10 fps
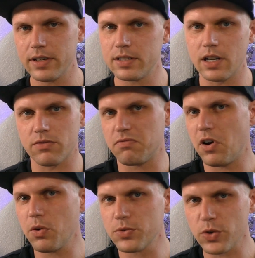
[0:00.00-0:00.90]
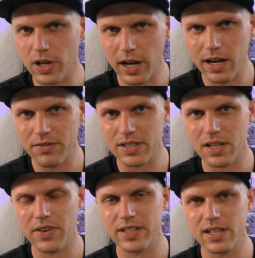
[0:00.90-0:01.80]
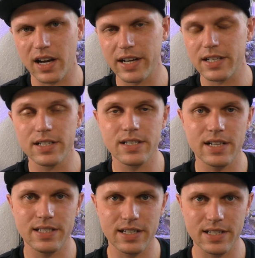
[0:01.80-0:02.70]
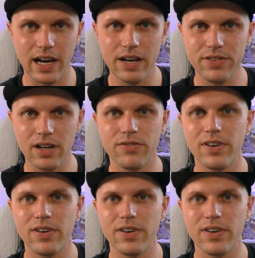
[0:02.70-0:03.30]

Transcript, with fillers: Wie gesagt, warum so ein kleiner Wasserwechsel reicht, ist halt sehr, sehr einfach,